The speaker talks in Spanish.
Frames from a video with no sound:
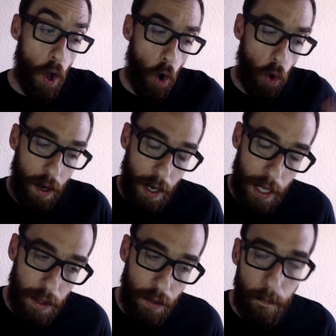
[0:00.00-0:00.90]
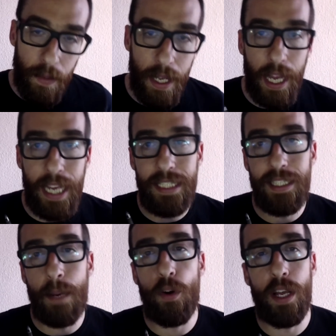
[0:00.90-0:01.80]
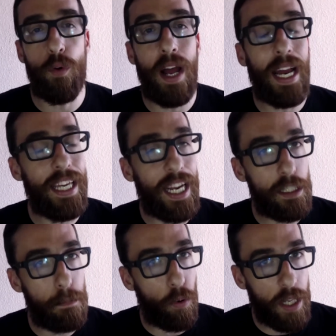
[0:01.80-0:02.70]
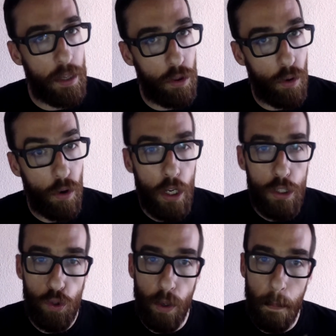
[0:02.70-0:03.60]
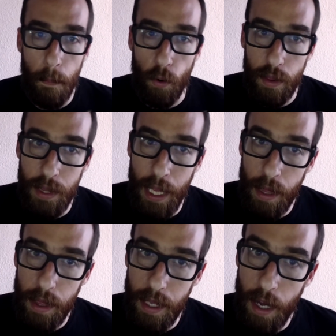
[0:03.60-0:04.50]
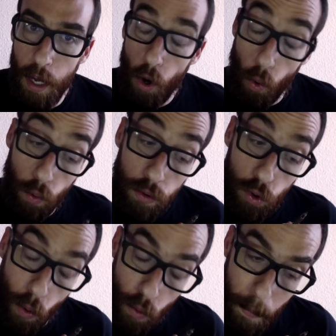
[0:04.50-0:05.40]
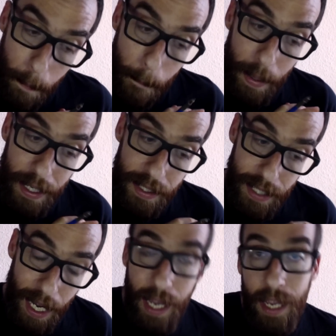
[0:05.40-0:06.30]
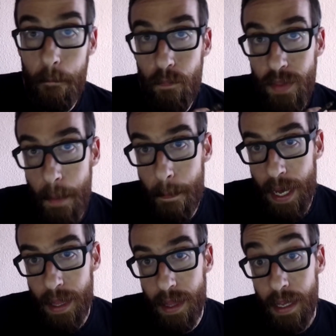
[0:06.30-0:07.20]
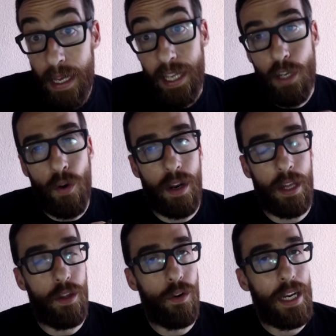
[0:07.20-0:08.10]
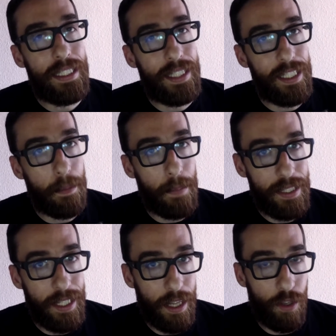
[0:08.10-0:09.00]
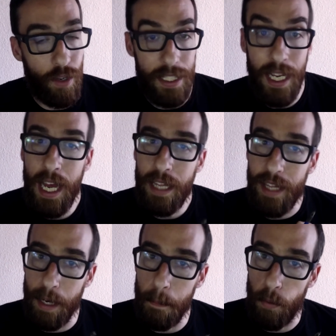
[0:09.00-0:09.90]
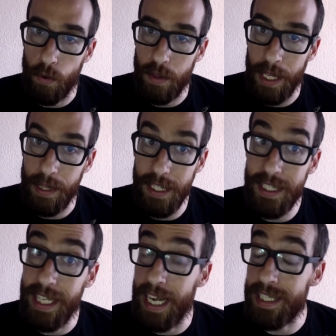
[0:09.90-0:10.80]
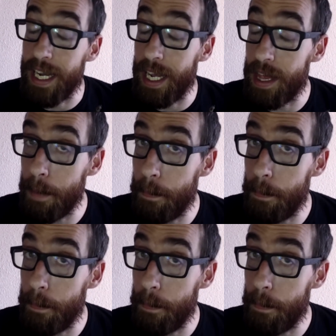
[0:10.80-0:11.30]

honrando esta molécula y poniendo su importancia junto a un mensaje de paz y honrando estas investigaciones tan importantes de las que quizás